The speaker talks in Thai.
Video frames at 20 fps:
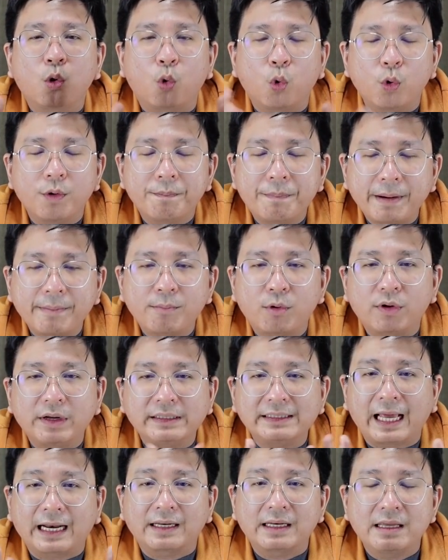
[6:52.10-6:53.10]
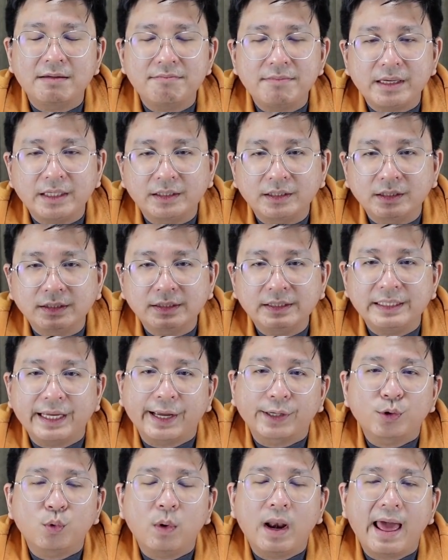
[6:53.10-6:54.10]
คุณเป็นบริษัทที่มีชื่อ
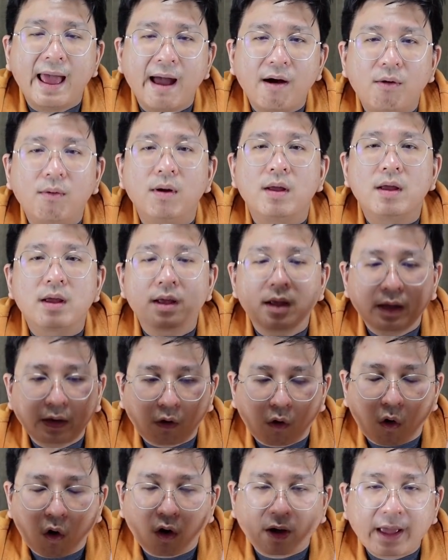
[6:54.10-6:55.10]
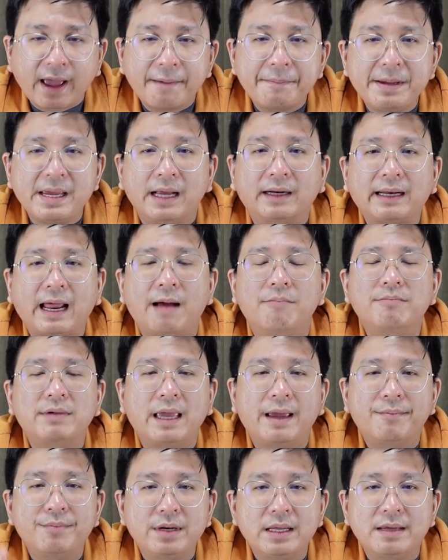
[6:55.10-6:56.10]
เสียงอยู่แล้ว ขอแค่เพียง
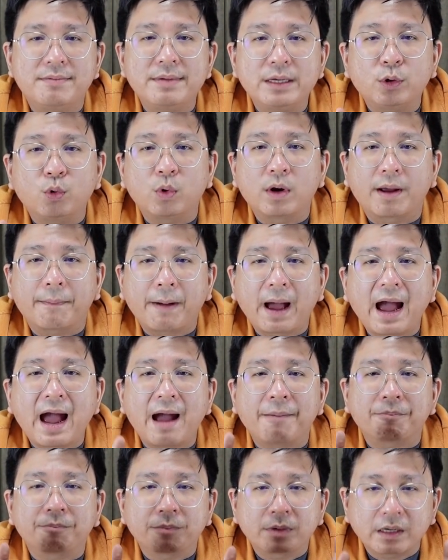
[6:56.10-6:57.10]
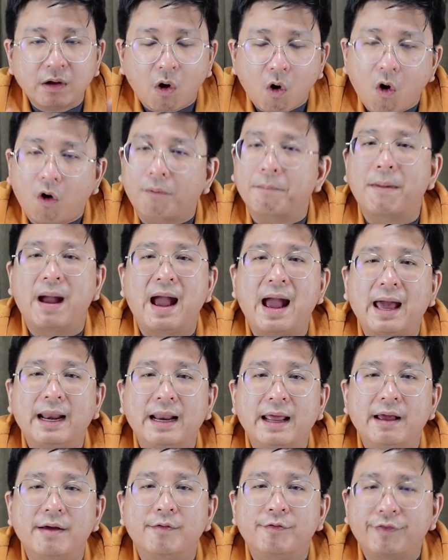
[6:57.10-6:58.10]
ทำเกมดีมีคุณภาพออกมา
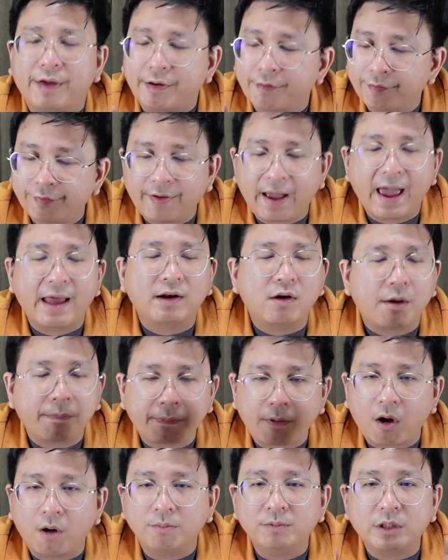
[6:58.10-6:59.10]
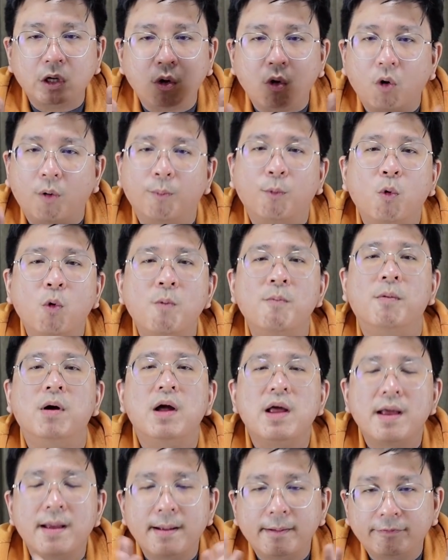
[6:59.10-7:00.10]
นะแฟน ๆ ก็พร้อมจะอบอุ้ม
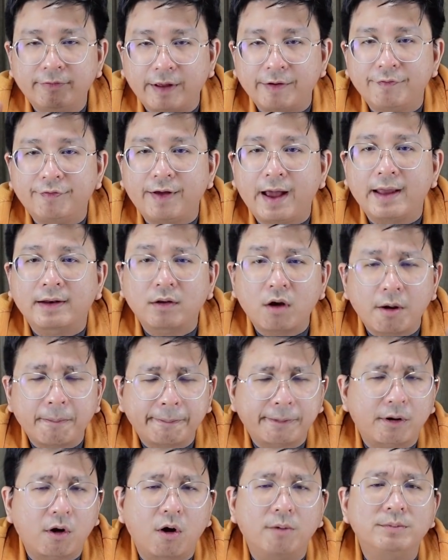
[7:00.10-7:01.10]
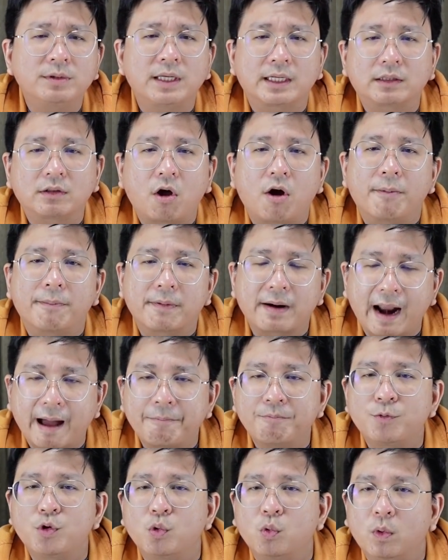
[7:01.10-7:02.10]
แฟน ๆ ก็พร้อมจะตอบ
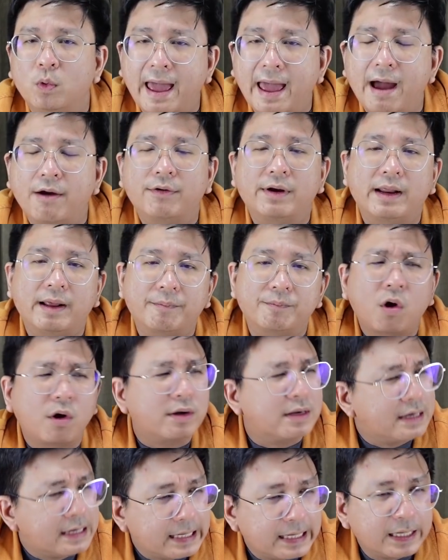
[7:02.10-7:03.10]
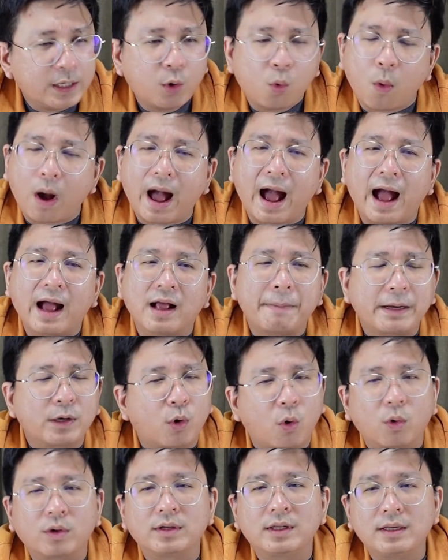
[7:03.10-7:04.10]
รับอแล้วนะครับ ก็ดีกว่าเป็น
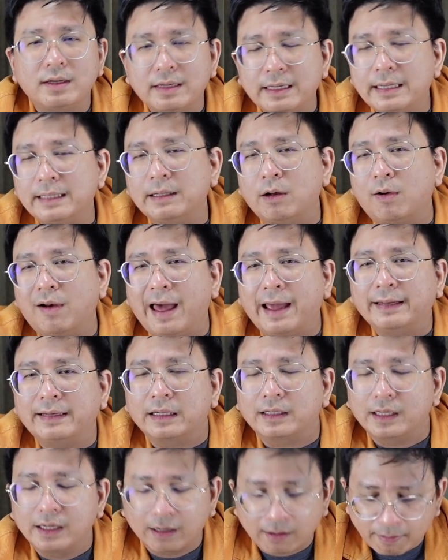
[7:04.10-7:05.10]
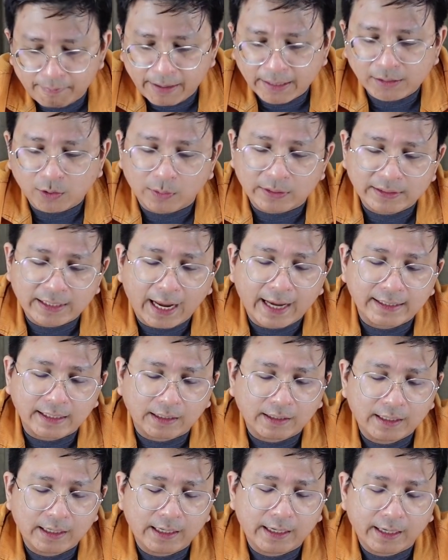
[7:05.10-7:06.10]
คนที่ดีเท่าไหร่แต่เธอก็ไม่สนใจ
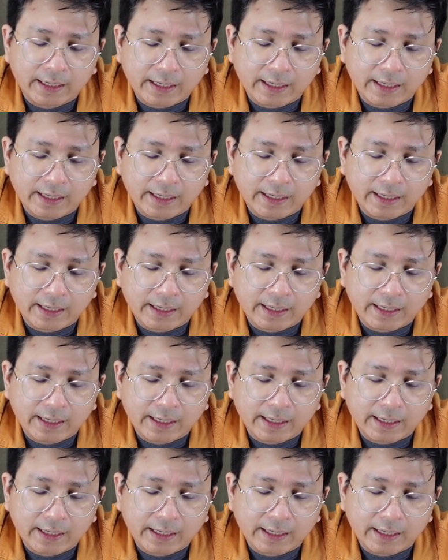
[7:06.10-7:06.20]
สักที